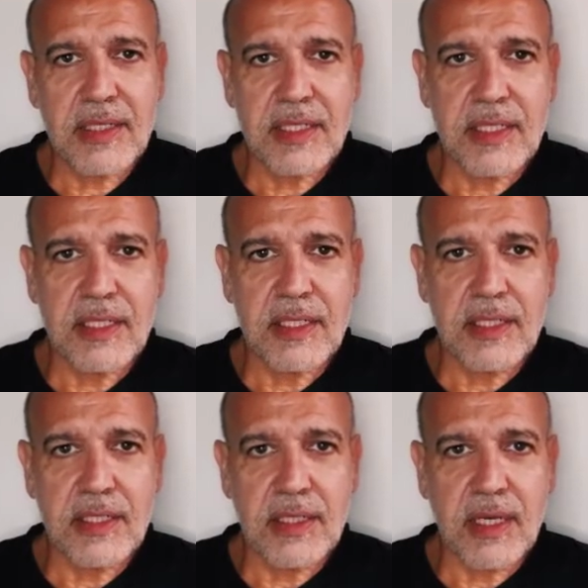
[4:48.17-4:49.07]
y
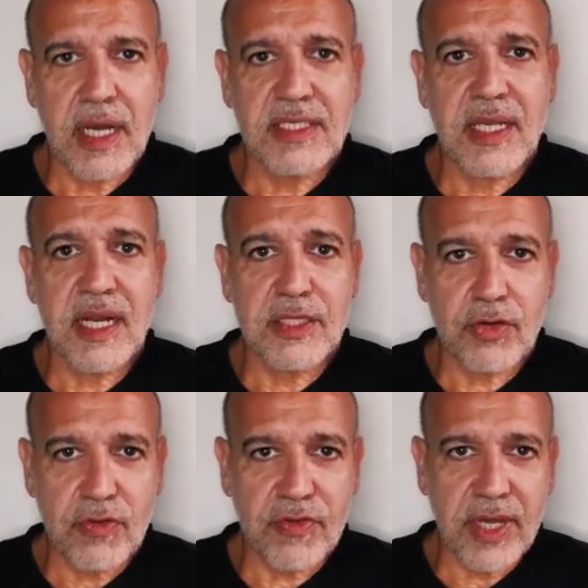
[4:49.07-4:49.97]
hacia la
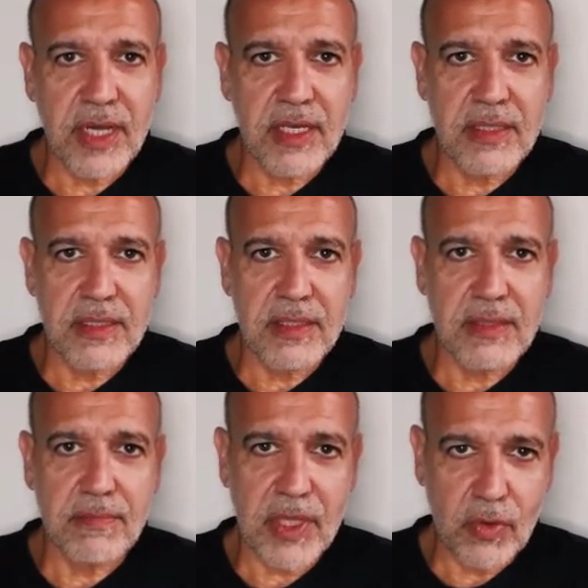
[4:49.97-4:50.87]
atrofia
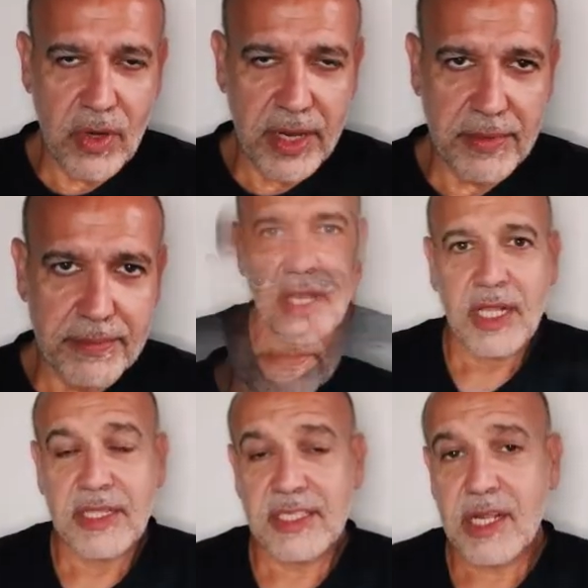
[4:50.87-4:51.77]
medular.
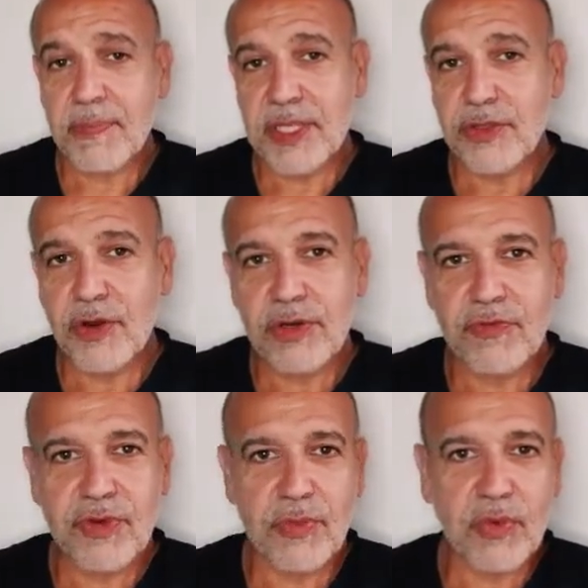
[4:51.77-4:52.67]
El tercer patrón fue muy